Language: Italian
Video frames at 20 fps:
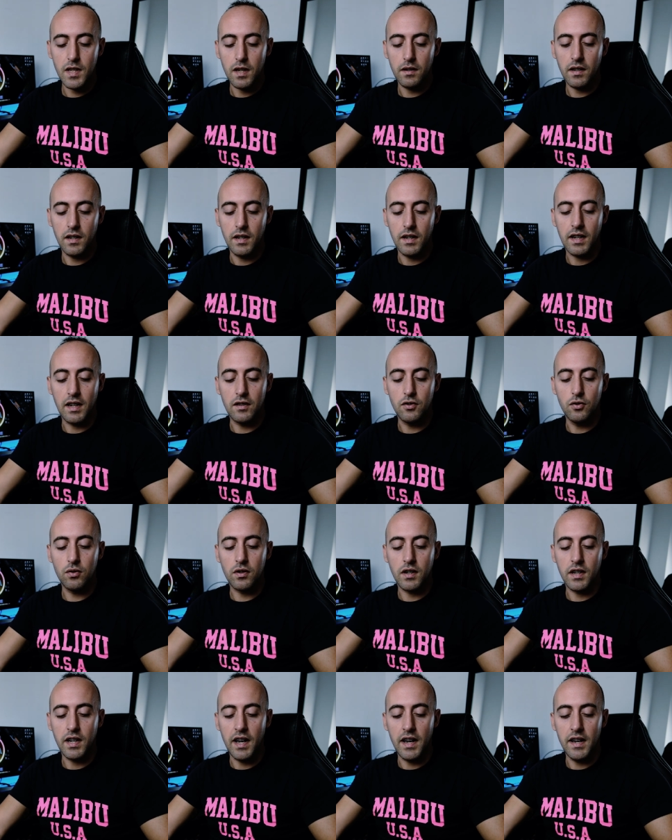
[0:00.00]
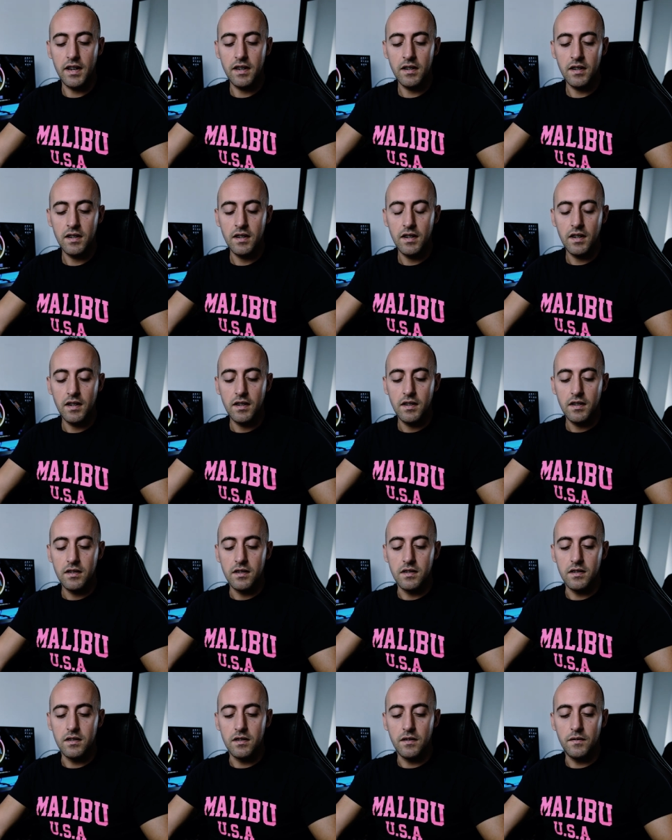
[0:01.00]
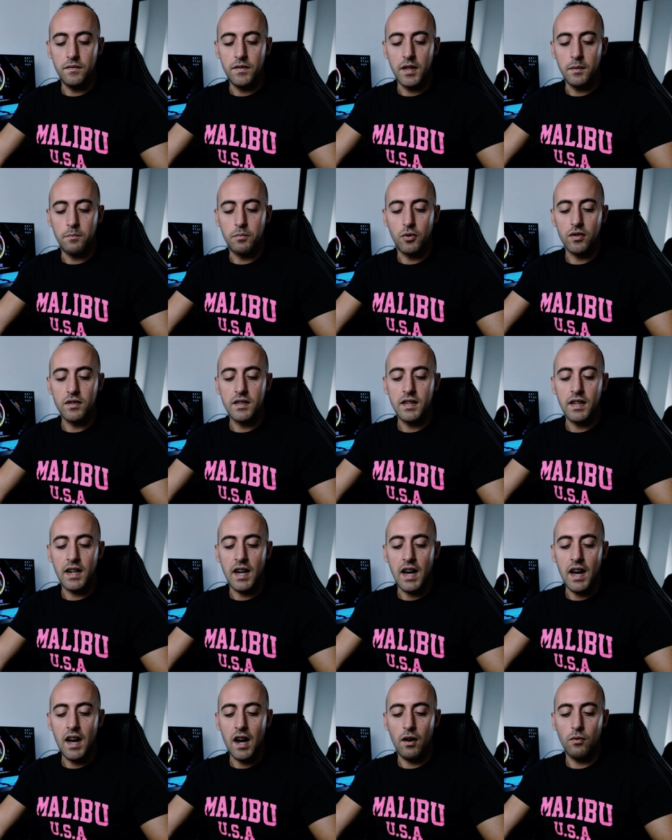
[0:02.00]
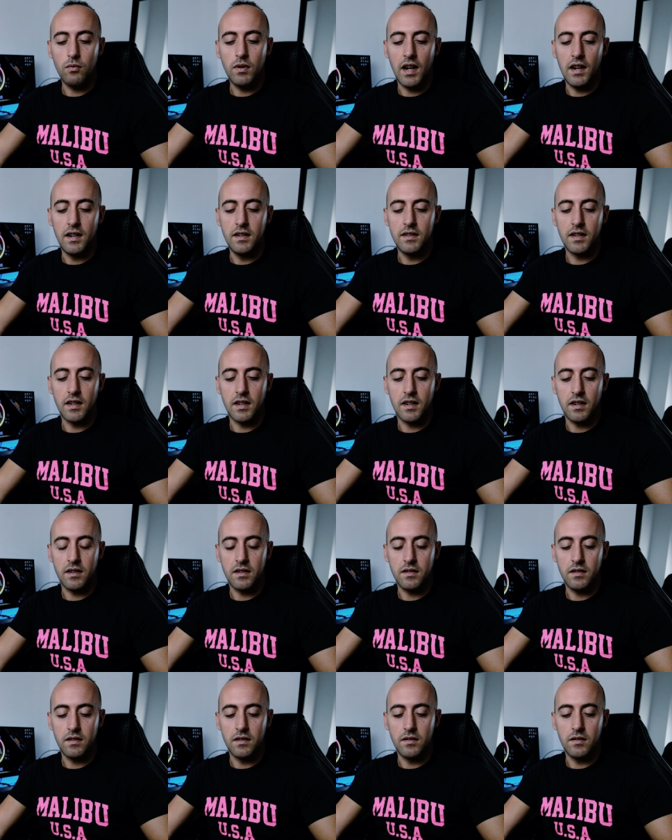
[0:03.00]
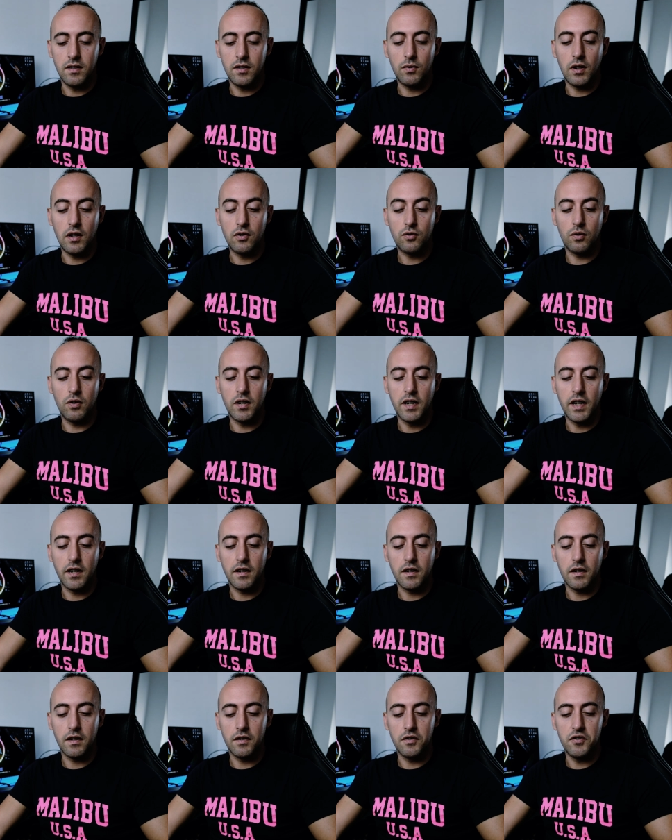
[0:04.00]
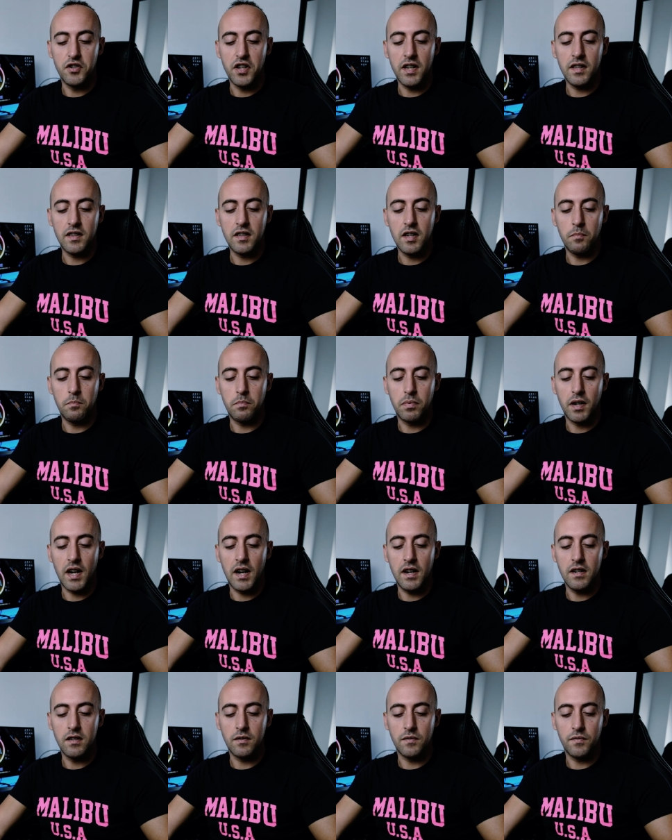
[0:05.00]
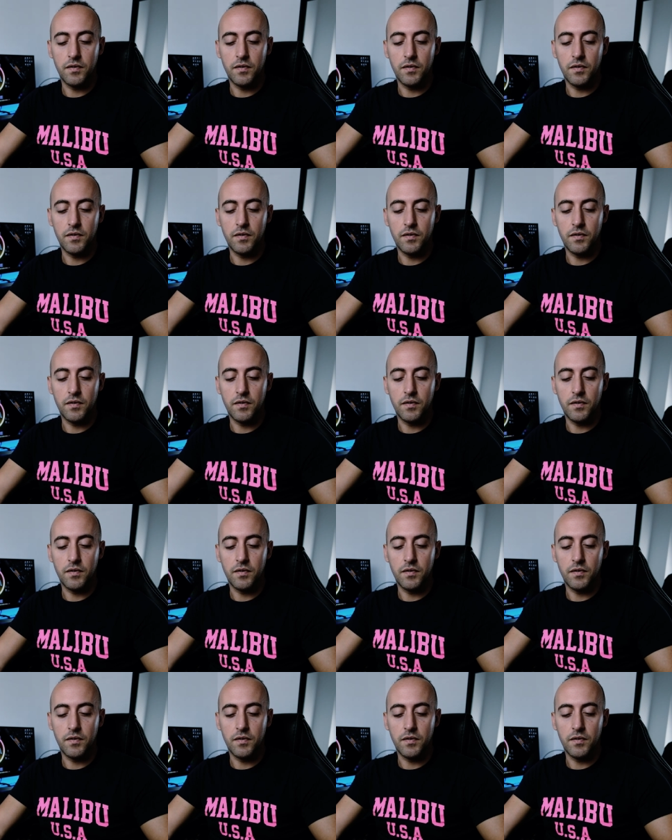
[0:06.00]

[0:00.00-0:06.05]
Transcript: cliccando ok, eh, vi porterà a un'altra un altro link Geta, Price,